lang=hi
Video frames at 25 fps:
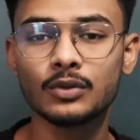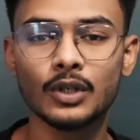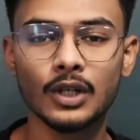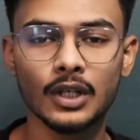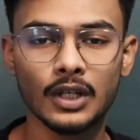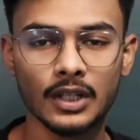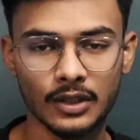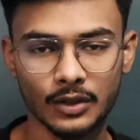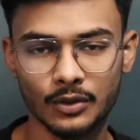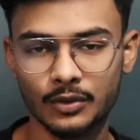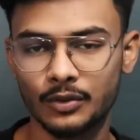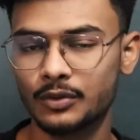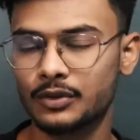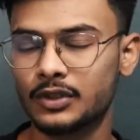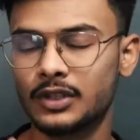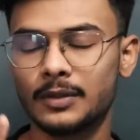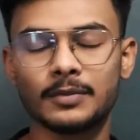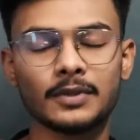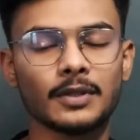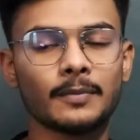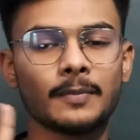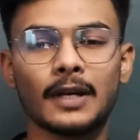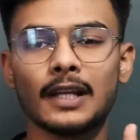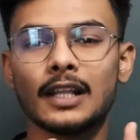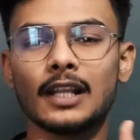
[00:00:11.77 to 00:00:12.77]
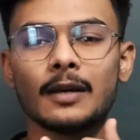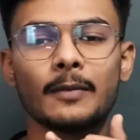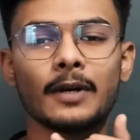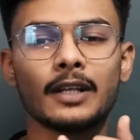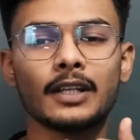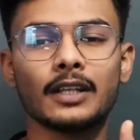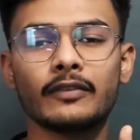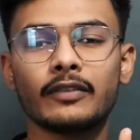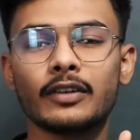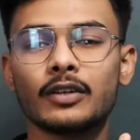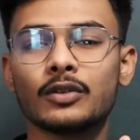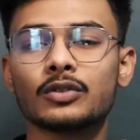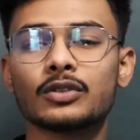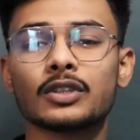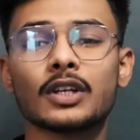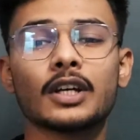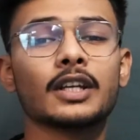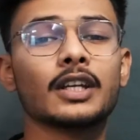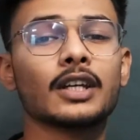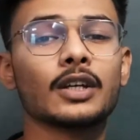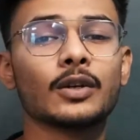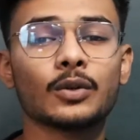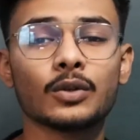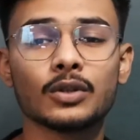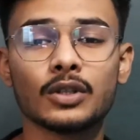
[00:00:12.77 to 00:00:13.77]
तो सबसे पहला बेनिफिट उसका ये
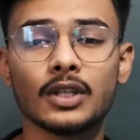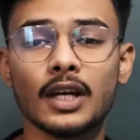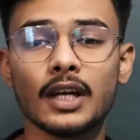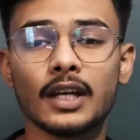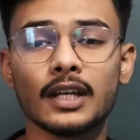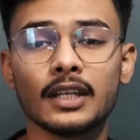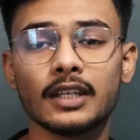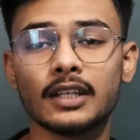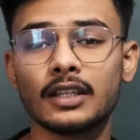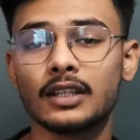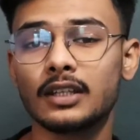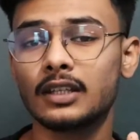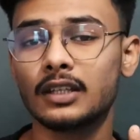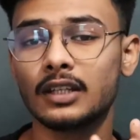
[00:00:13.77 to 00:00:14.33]
होता है कि